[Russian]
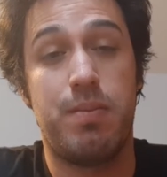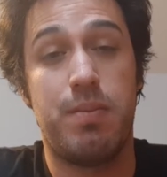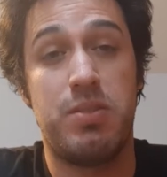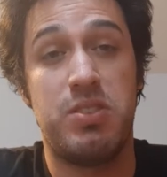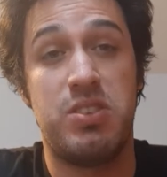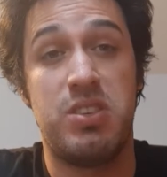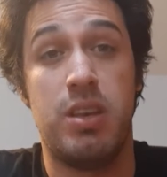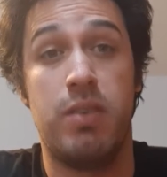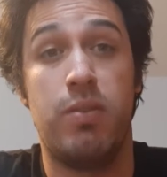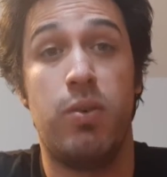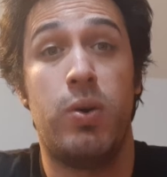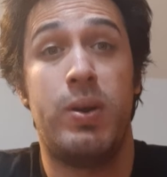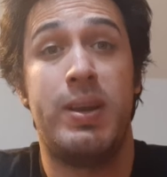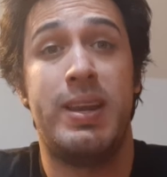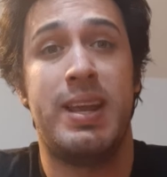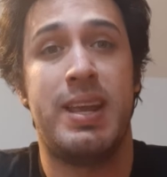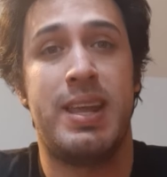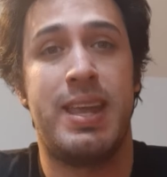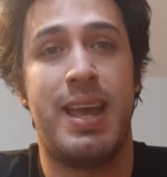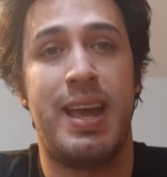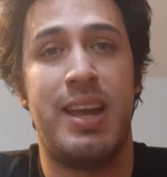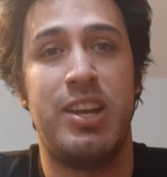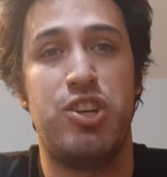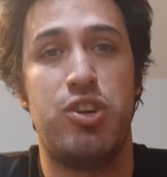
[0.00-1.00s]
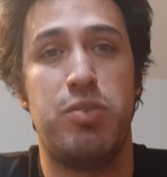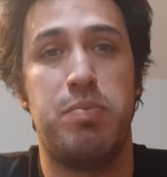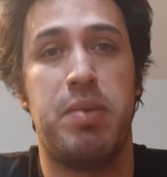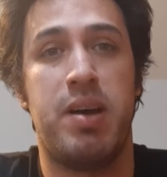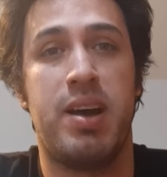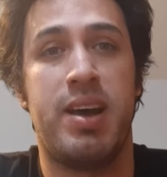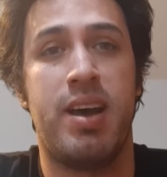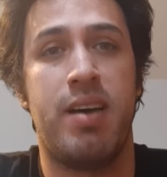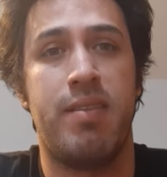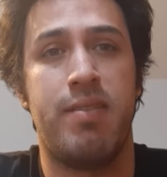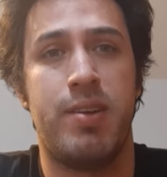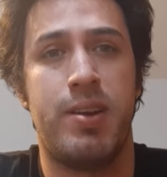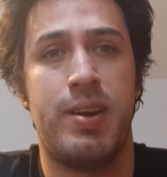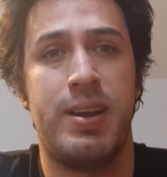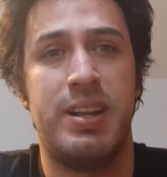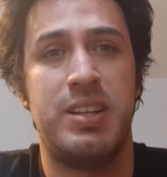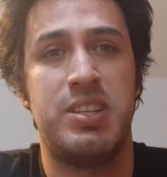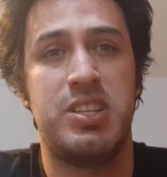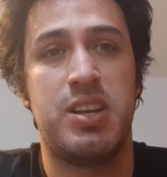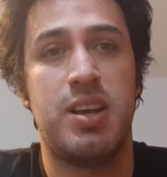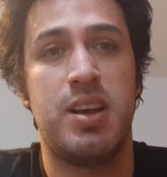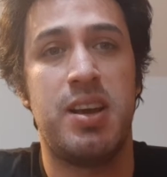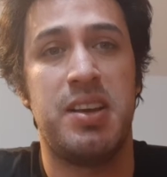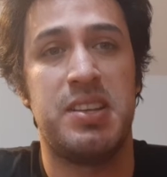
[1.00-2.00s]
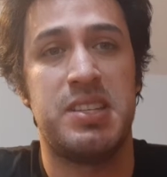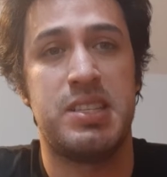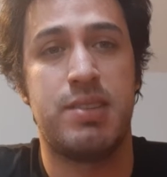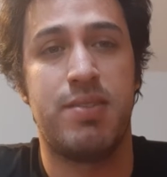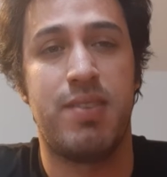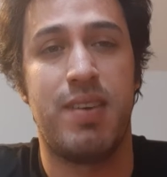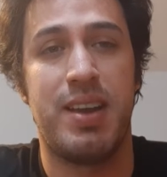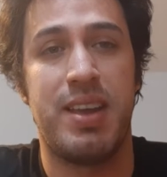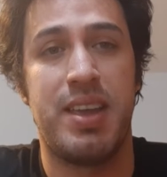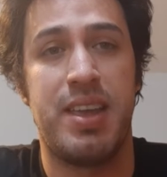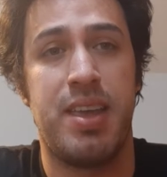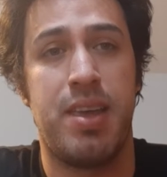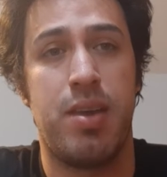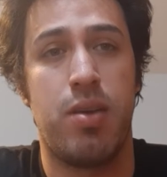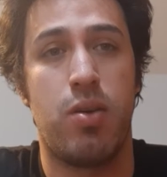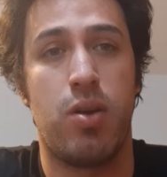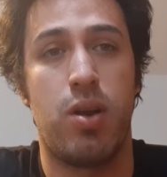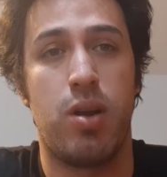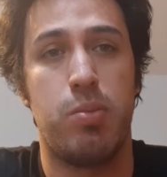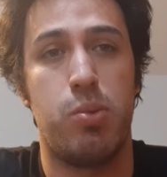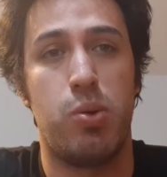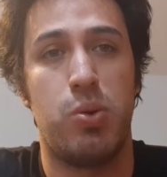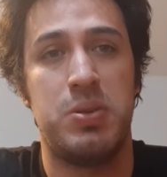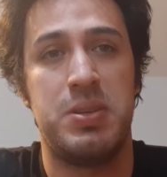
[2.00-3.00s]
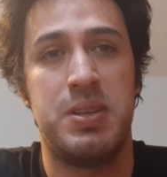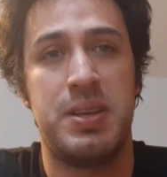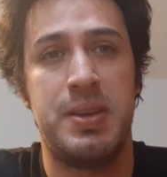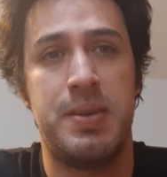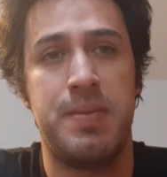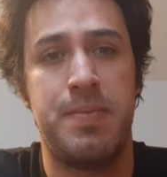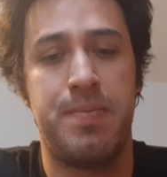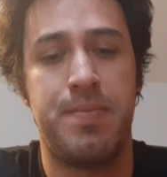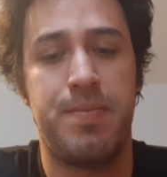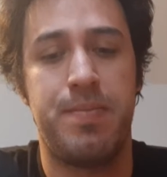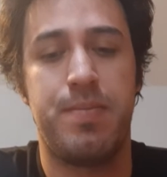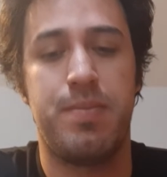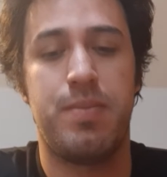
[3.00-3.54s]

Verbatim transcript: Сегодня я хочу поговорить о своей работе.